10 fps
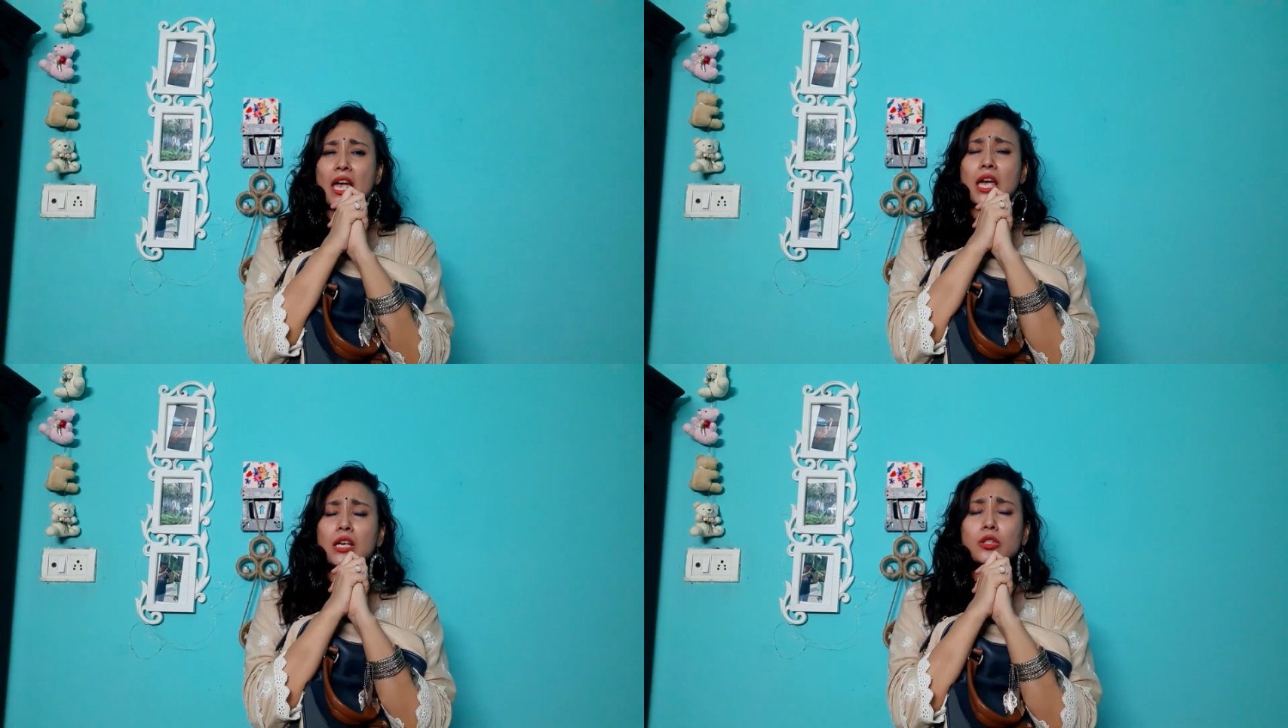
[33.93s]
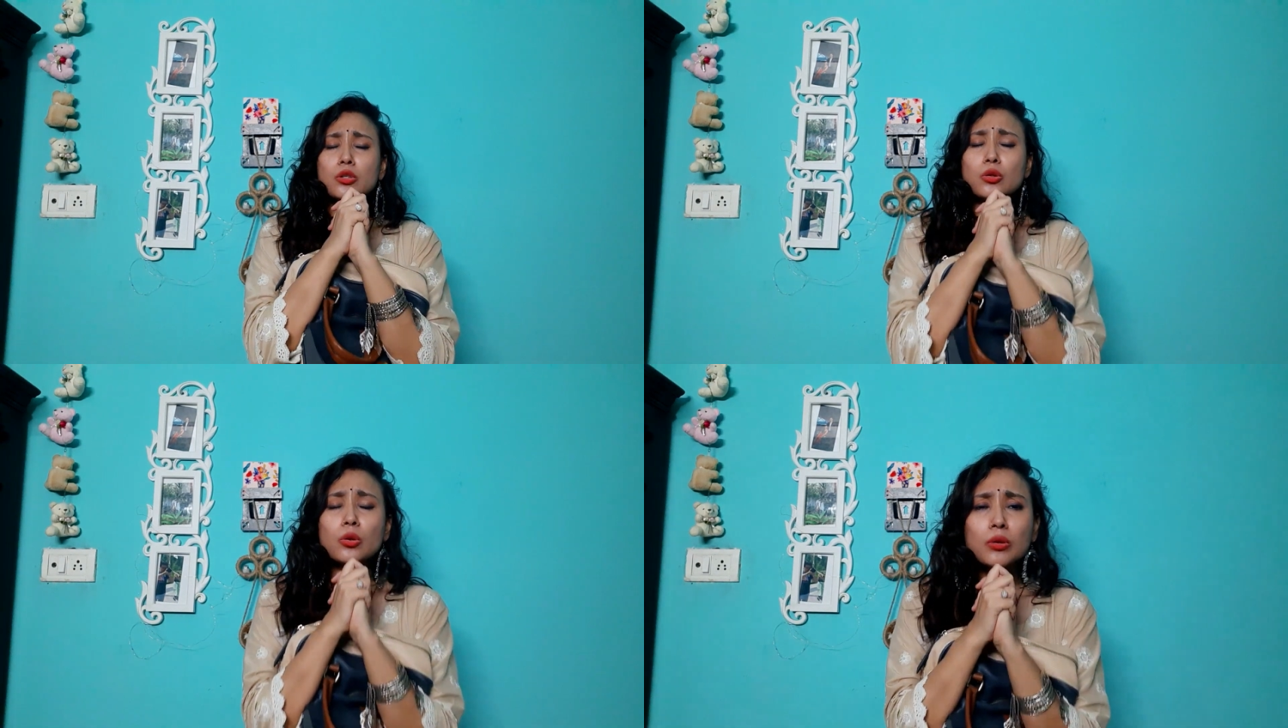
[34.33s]
एक
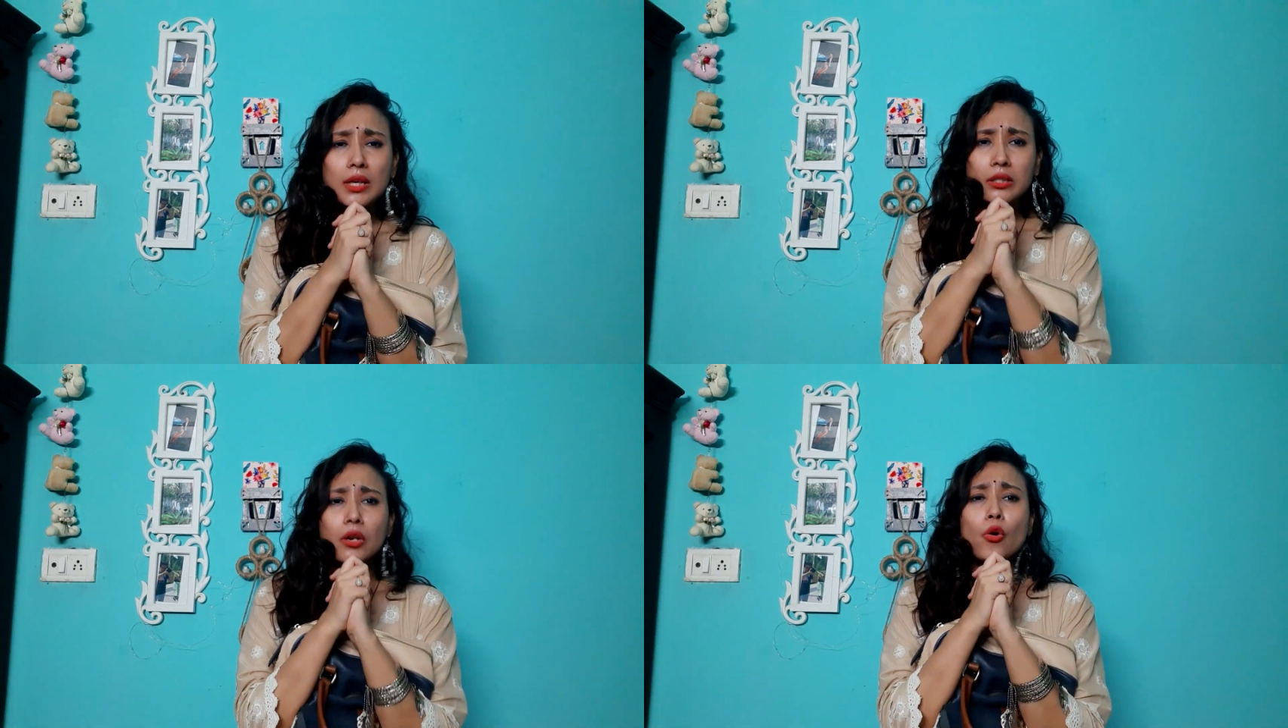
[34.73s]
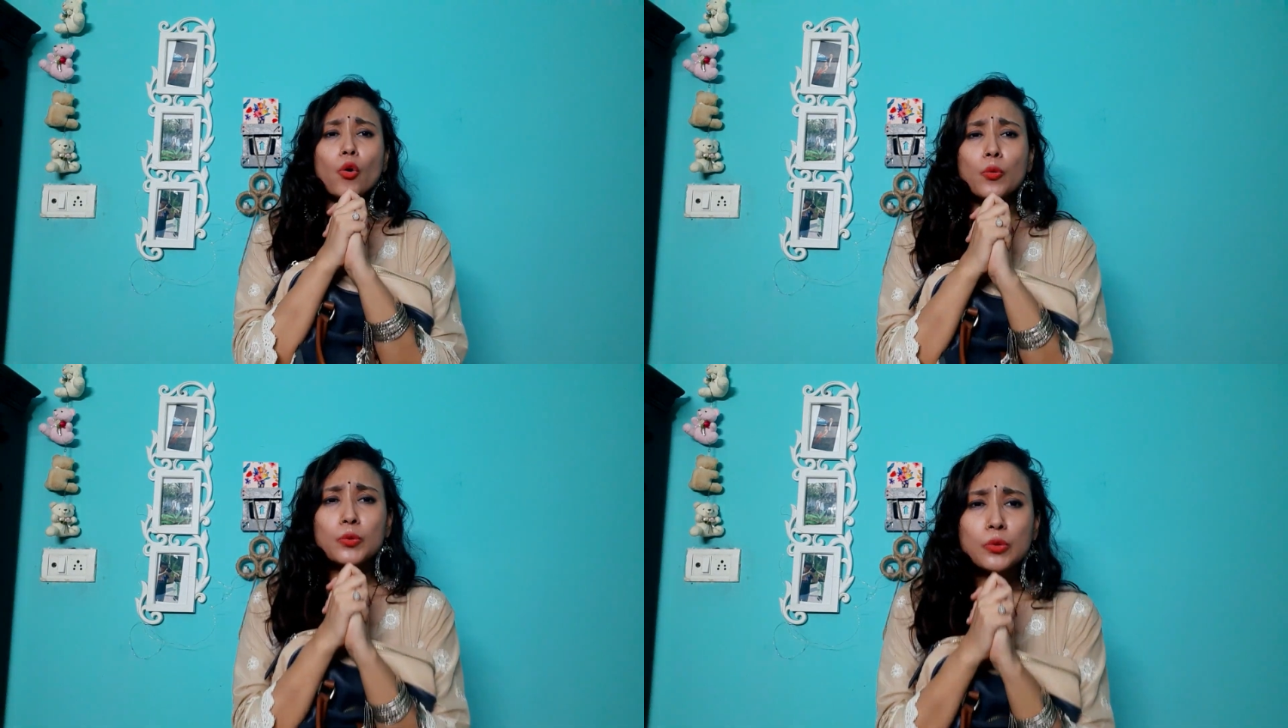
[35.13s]
सुंदर से
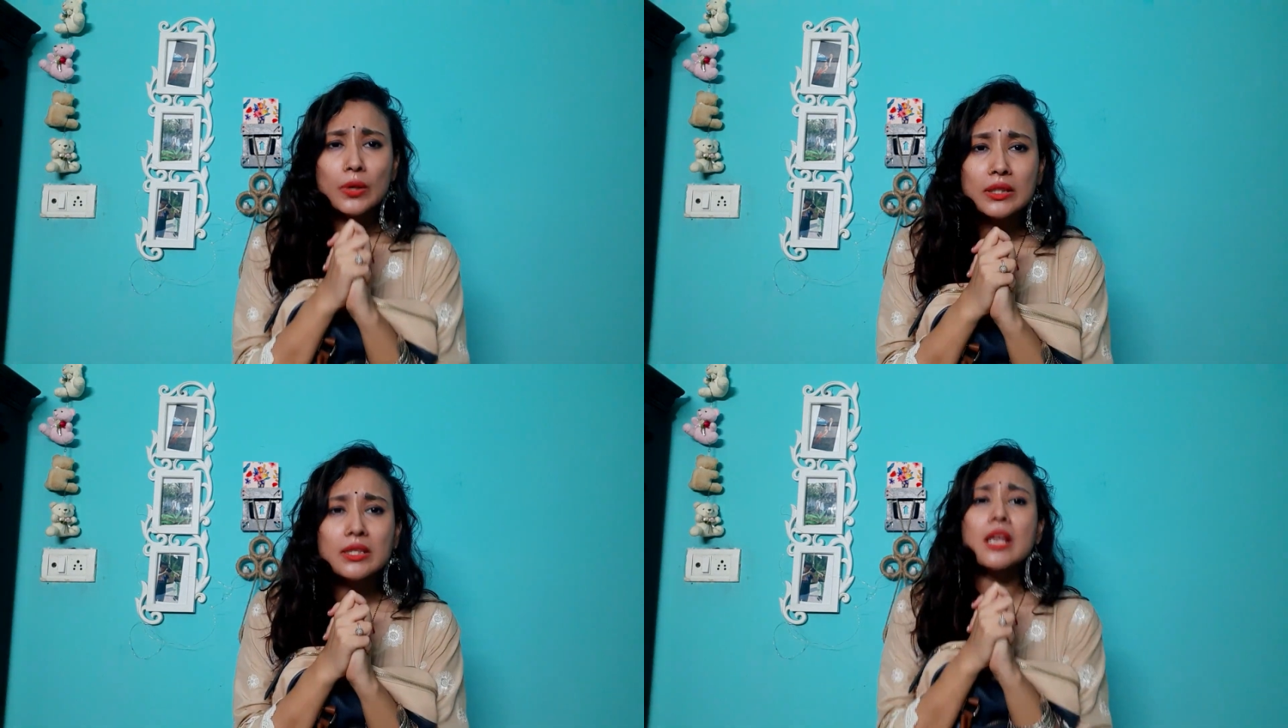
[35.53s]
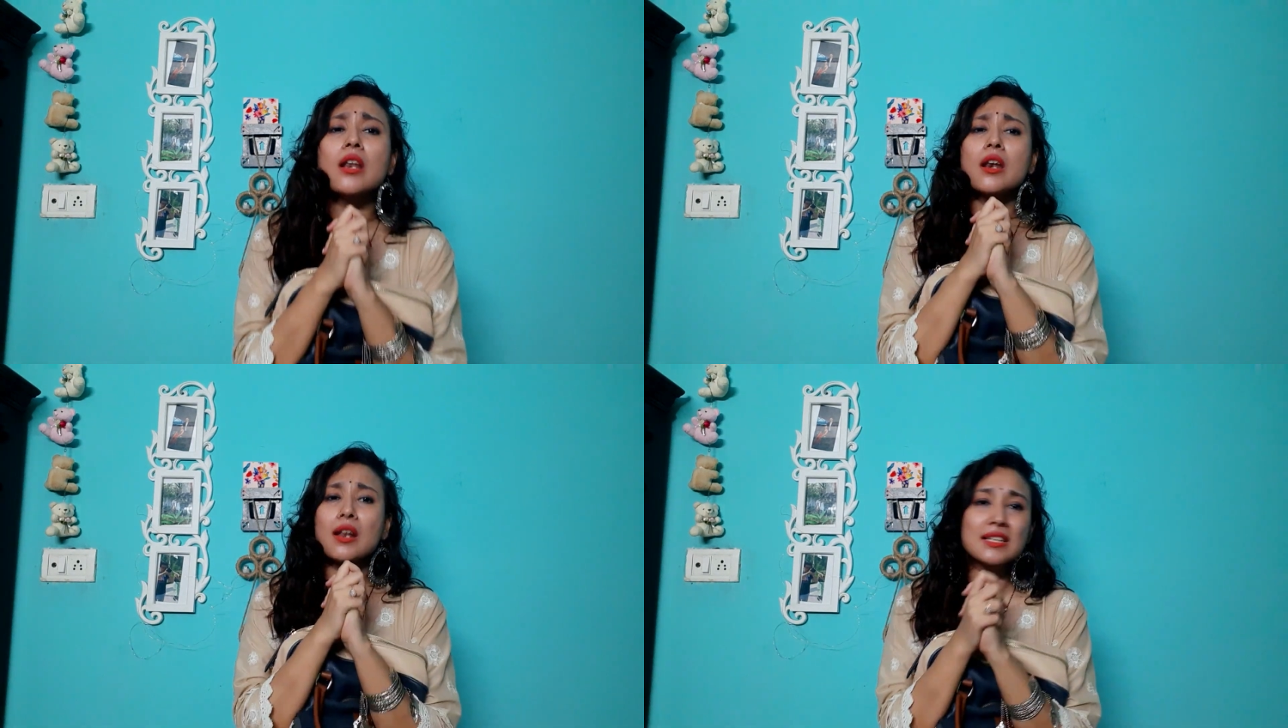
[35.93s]
खूबसूरत से
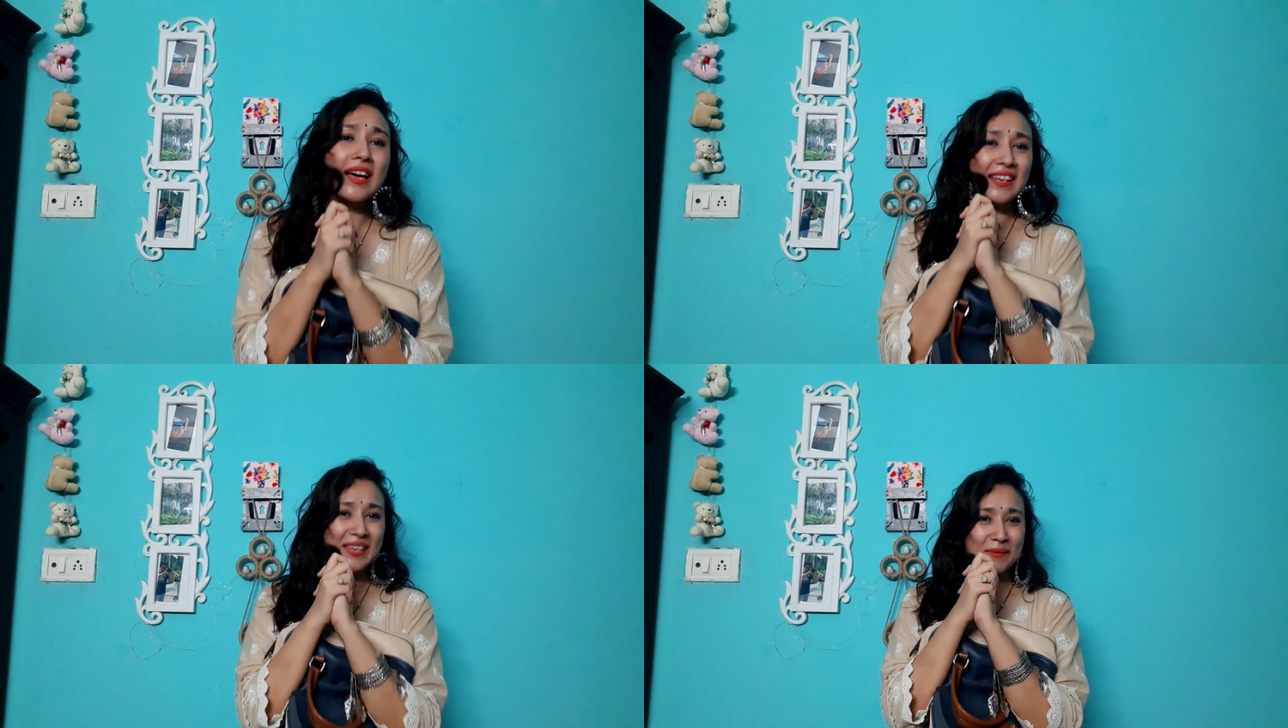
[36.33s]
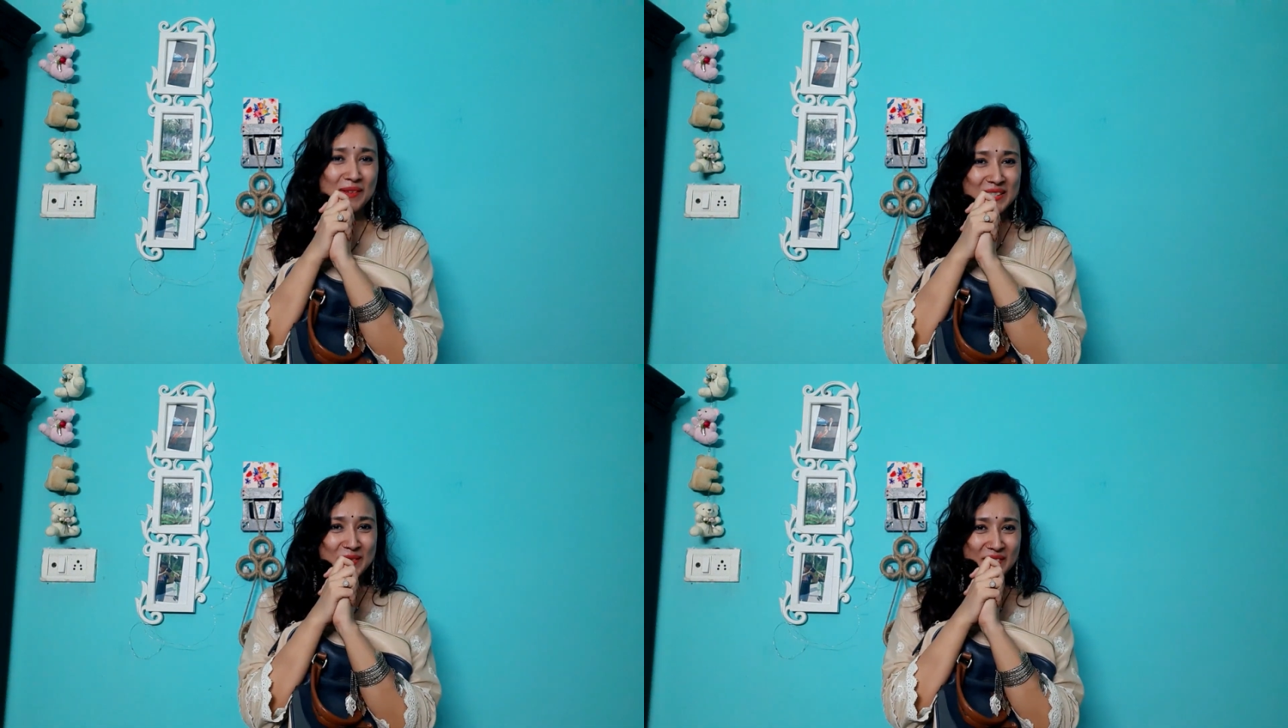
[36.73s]
नज़ारे के
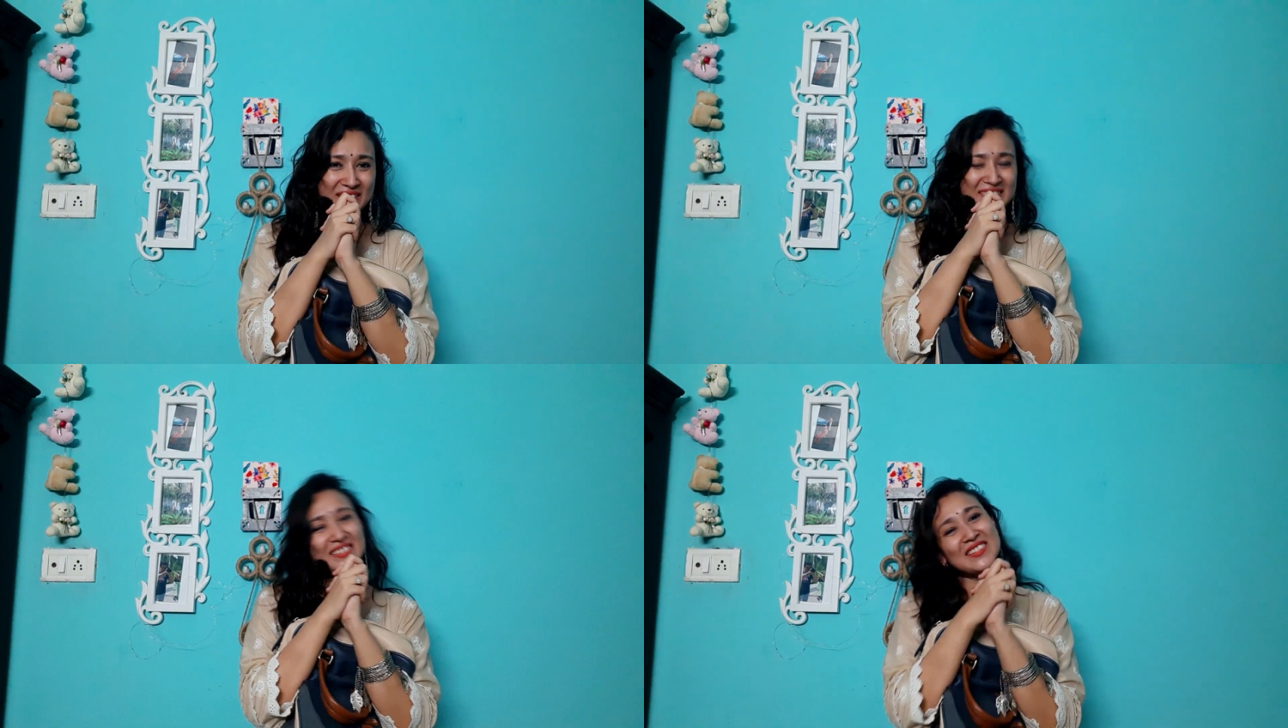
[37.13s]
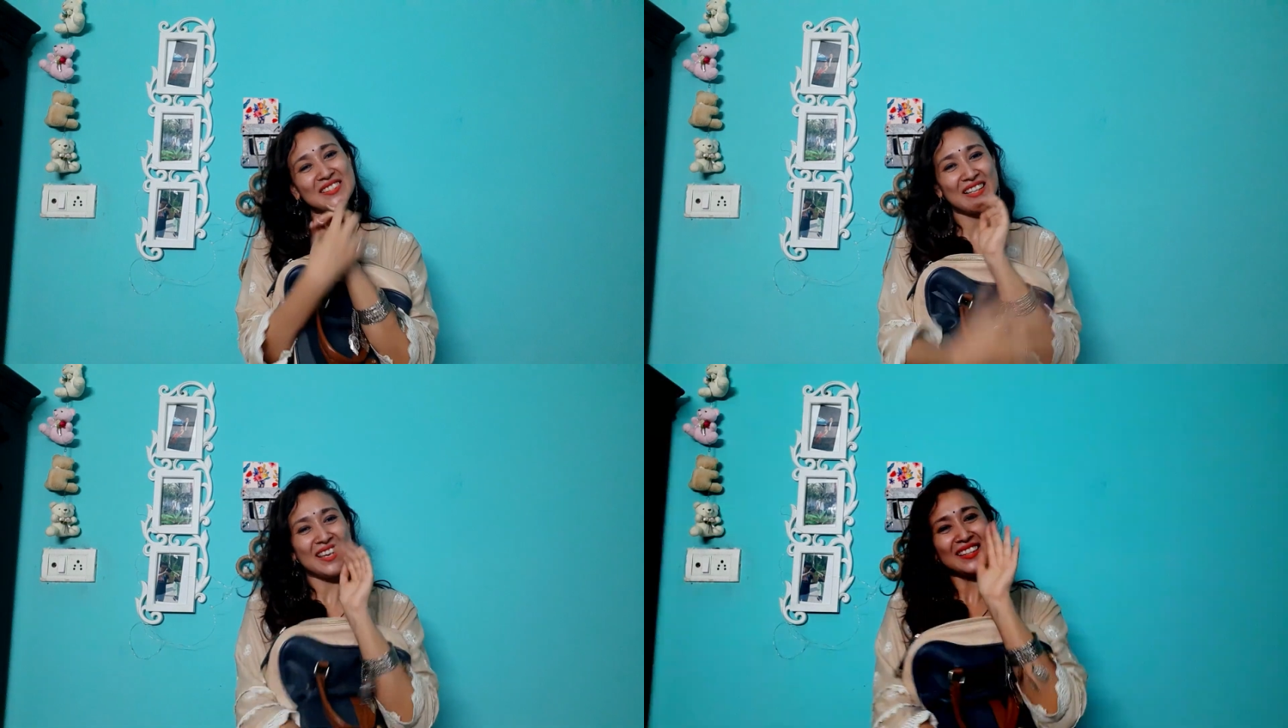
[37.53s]
बीच में तो
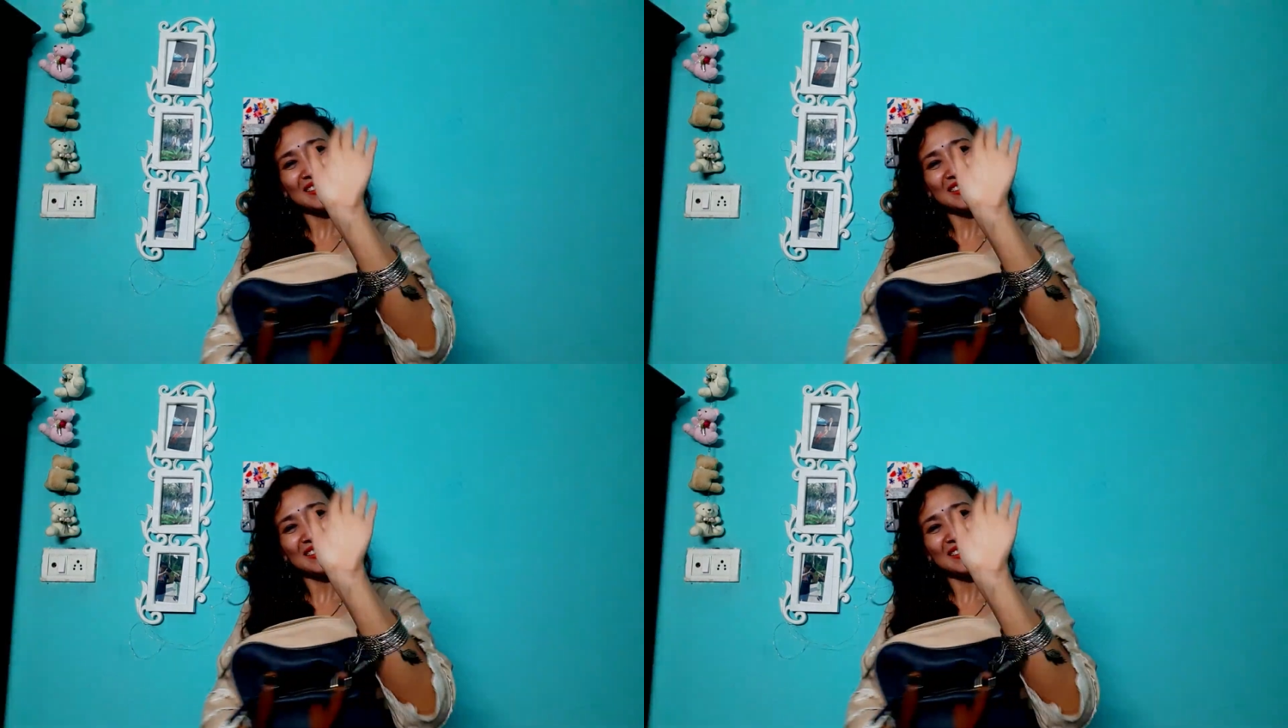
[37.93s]
चले